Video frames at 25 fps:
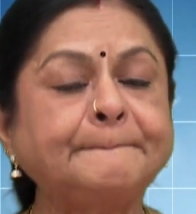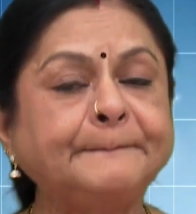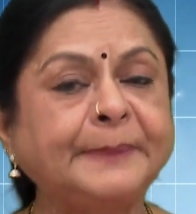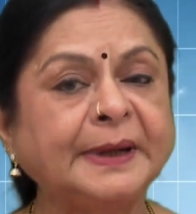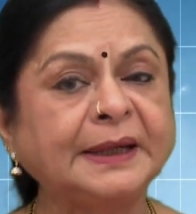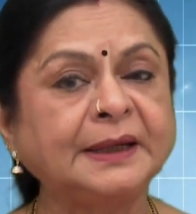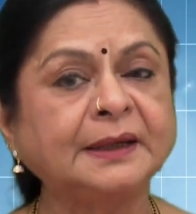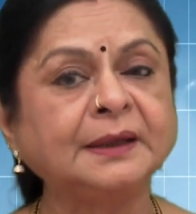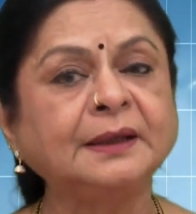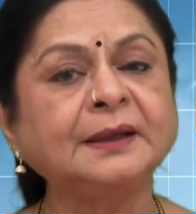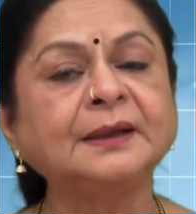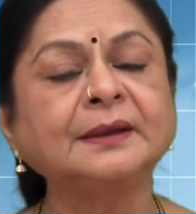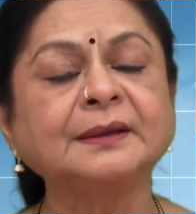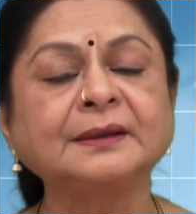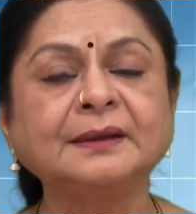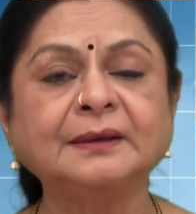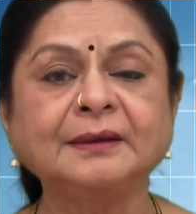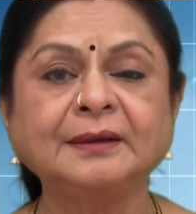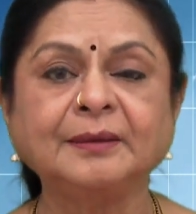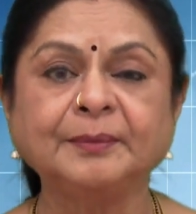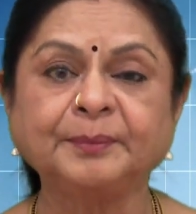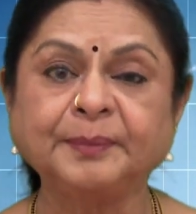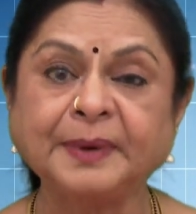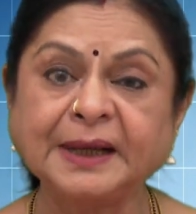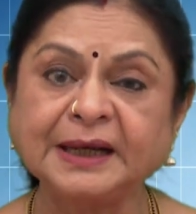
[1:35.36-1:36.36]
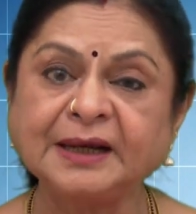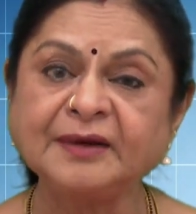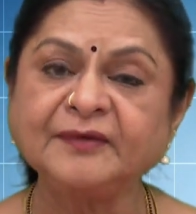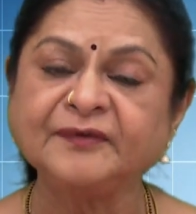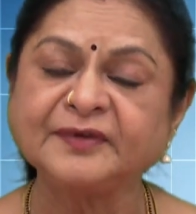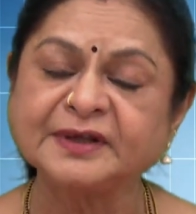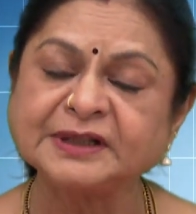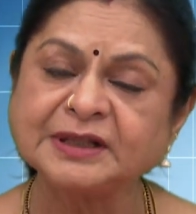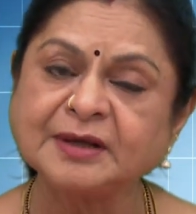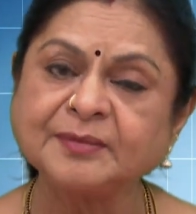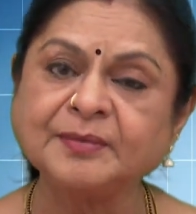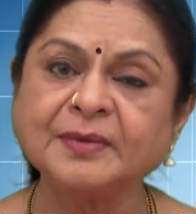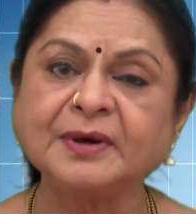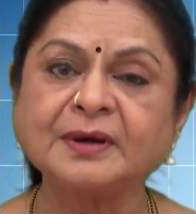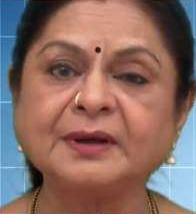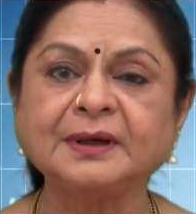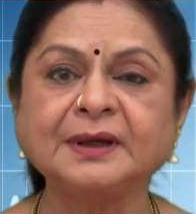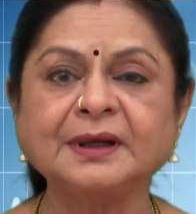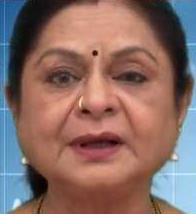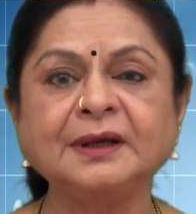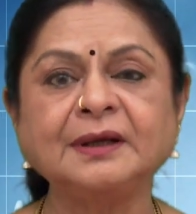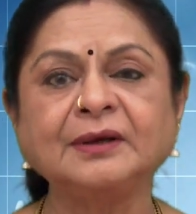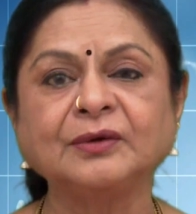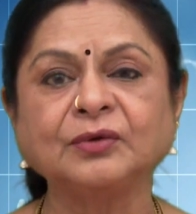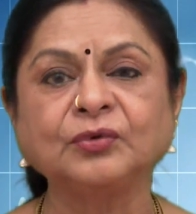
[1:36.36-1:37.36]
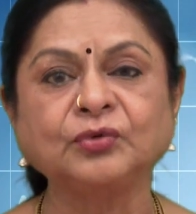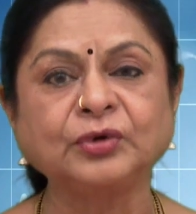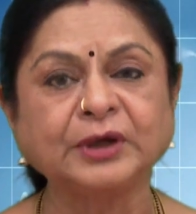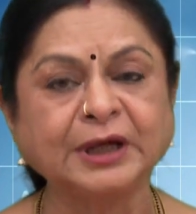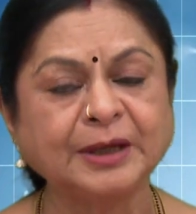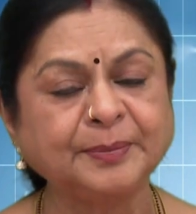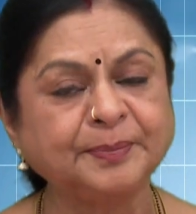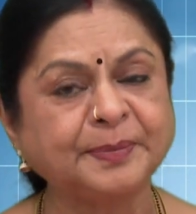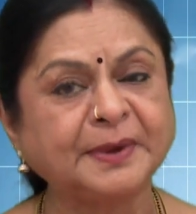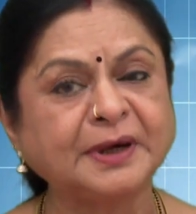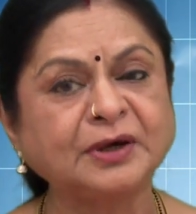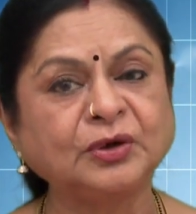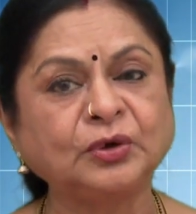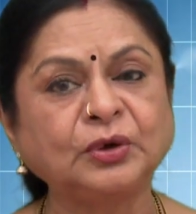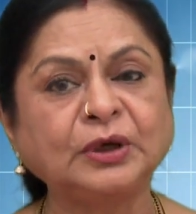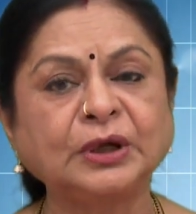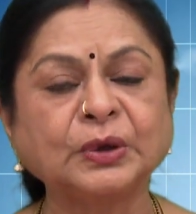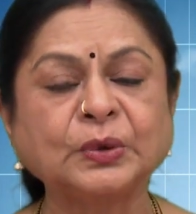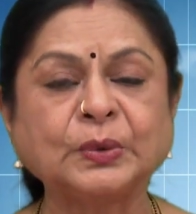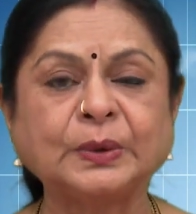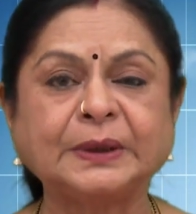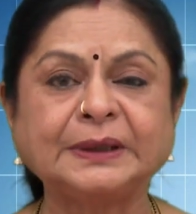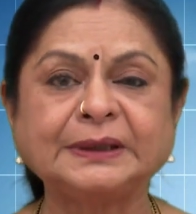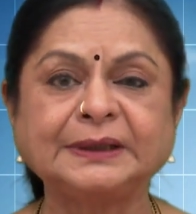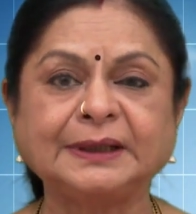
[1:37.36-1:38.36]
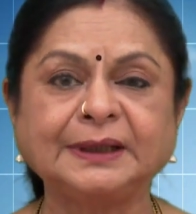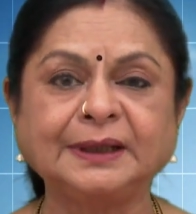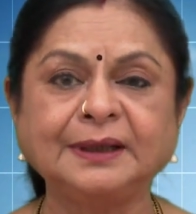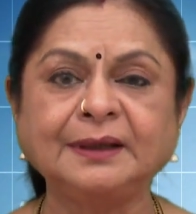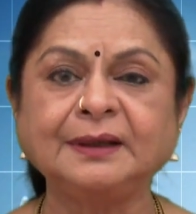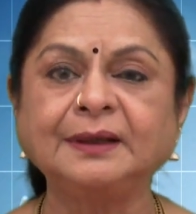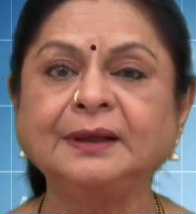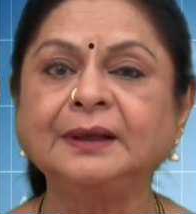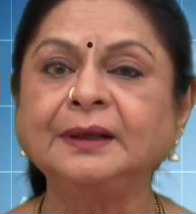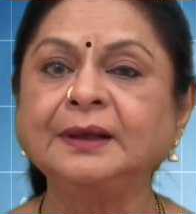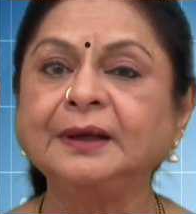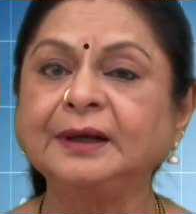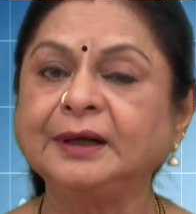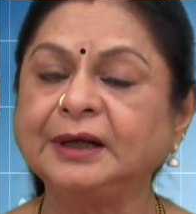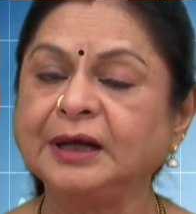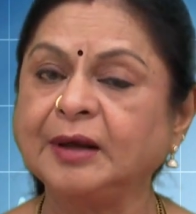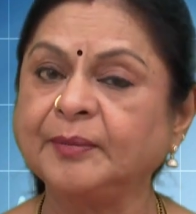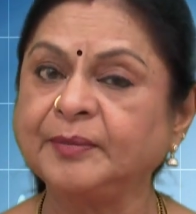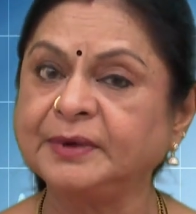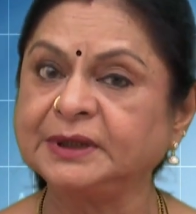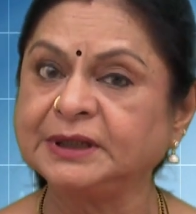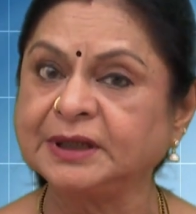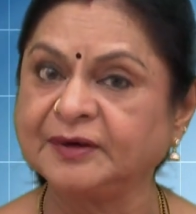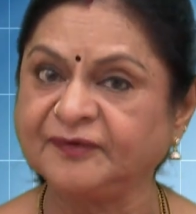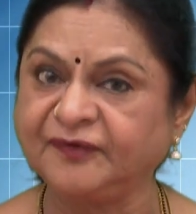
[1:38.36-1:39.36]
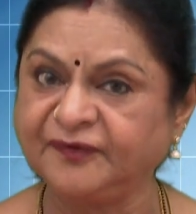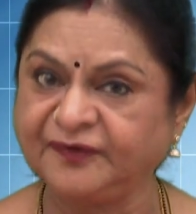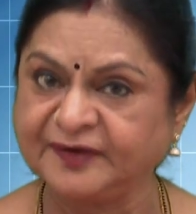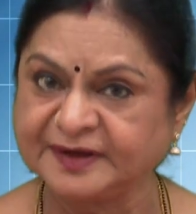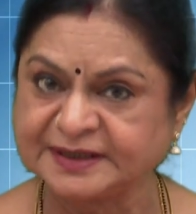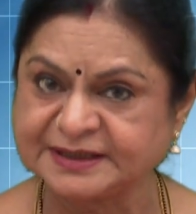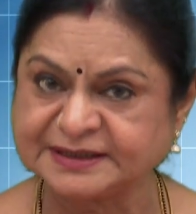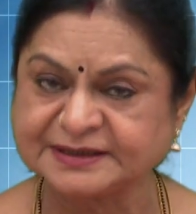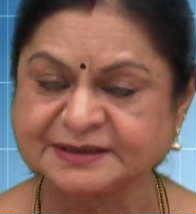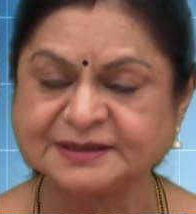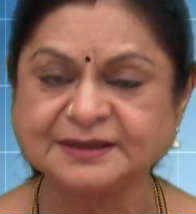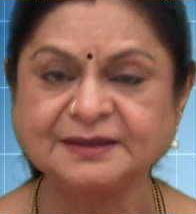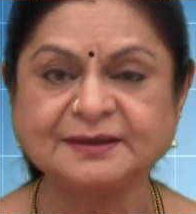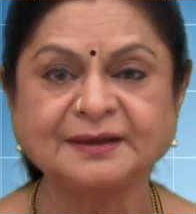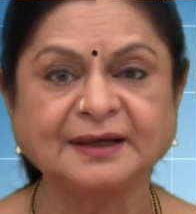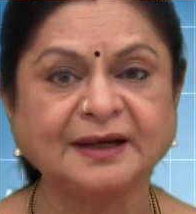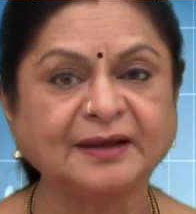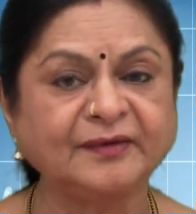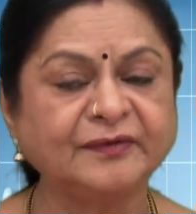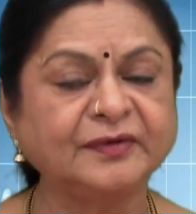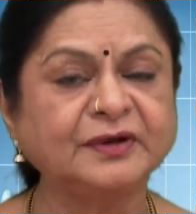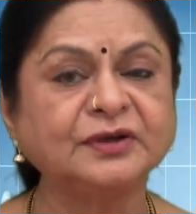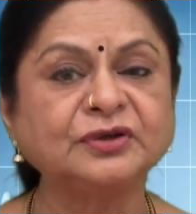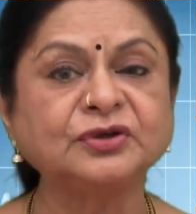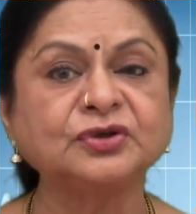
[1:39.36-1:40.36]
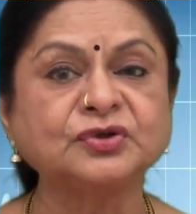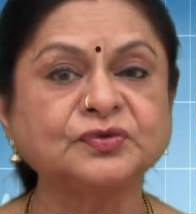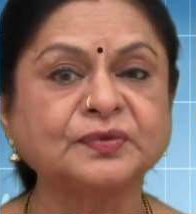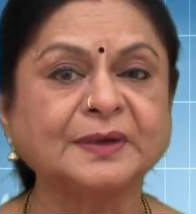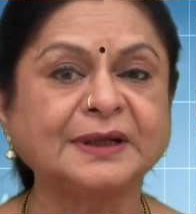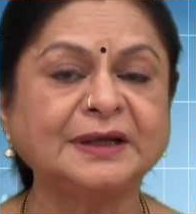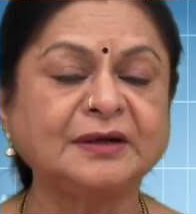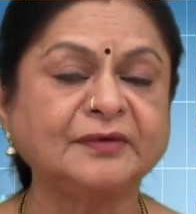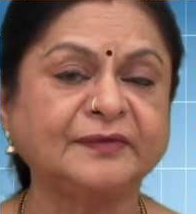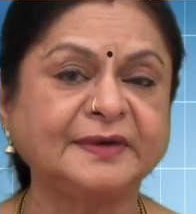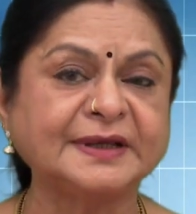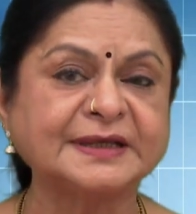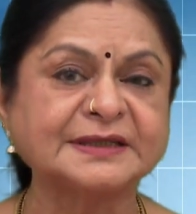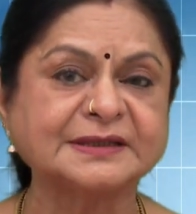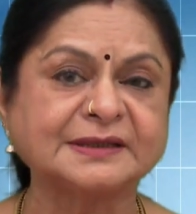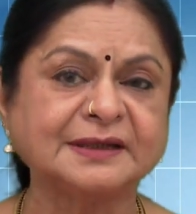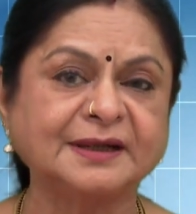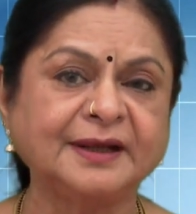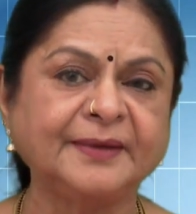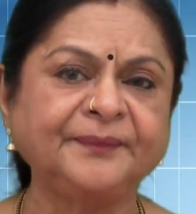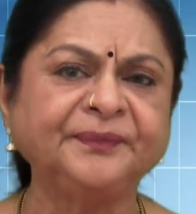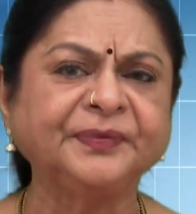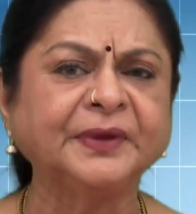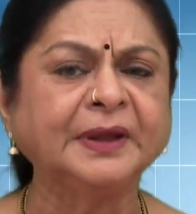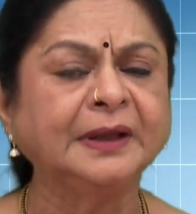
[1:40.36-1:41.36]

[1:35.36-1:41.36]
பலர் பல விதமான குறைபாடு உள்ள குழந்தையை நம்ம இந்த ஃபஸ்ட்டு லெவன் டு டுவெல் வீக்ஸில்